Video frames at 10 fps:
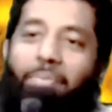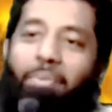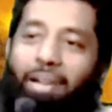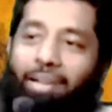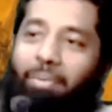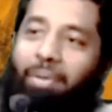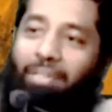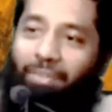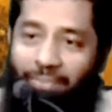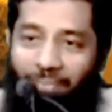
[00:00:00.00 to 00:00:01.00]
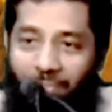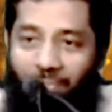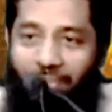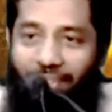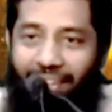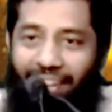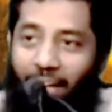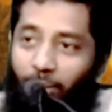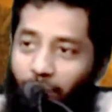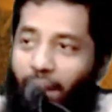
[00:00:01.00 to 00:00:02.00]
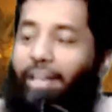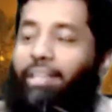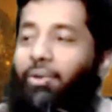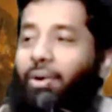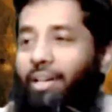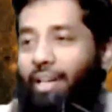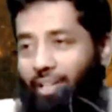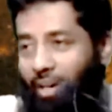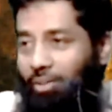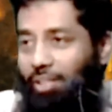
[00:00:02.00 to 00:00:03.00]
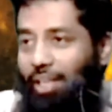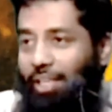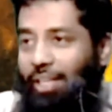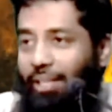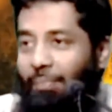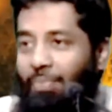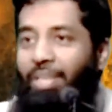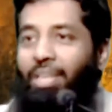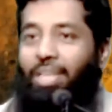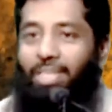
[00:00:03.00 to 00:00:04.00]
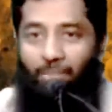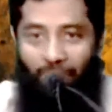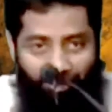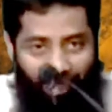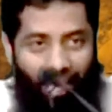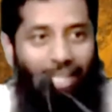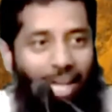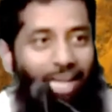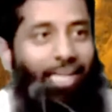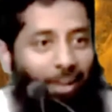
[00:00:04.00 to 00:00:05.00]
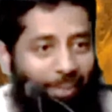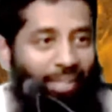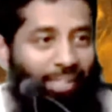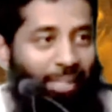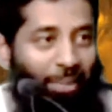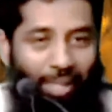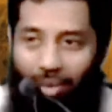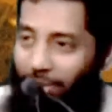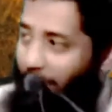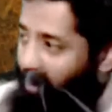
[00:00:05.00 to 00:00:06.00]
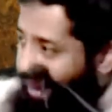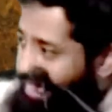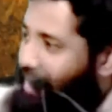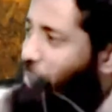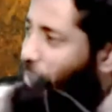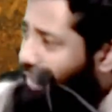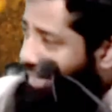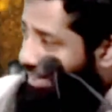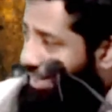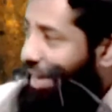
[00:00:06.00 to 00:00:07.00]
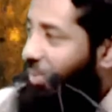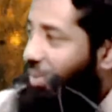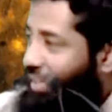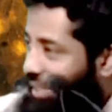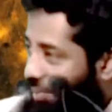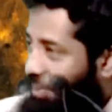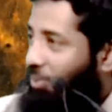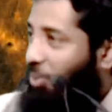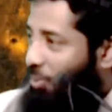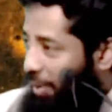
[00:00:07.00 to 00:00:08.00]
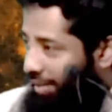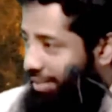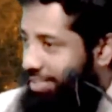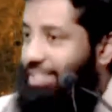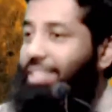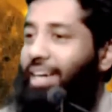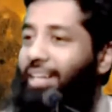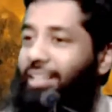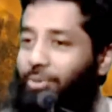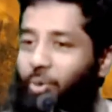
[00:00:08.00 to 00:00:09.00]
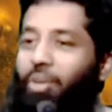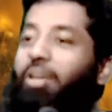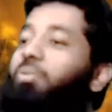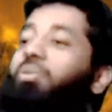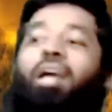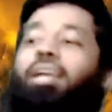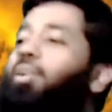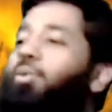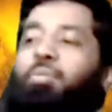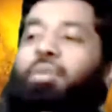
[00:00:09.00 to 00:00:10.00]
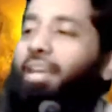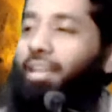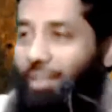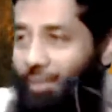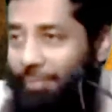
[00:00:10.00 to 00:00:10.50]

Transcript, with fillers: பயப்படுறாரு கவனுக்கு அதோட அடக்கிடுவாங்க நினைக்கிறாரோ தெரியாது என்னது சாதாரண கவன் இருக்குது அதாவது நம்ம பயிற்சி கொடுக்கறதுக்காக வேண்டி கவன் குளிப்பாட்டுறது செஞ்சு காட்டுறதுக்கு உட்கார உட்காருங்கன்னு கூப்பிடுங்களேன் நீங்க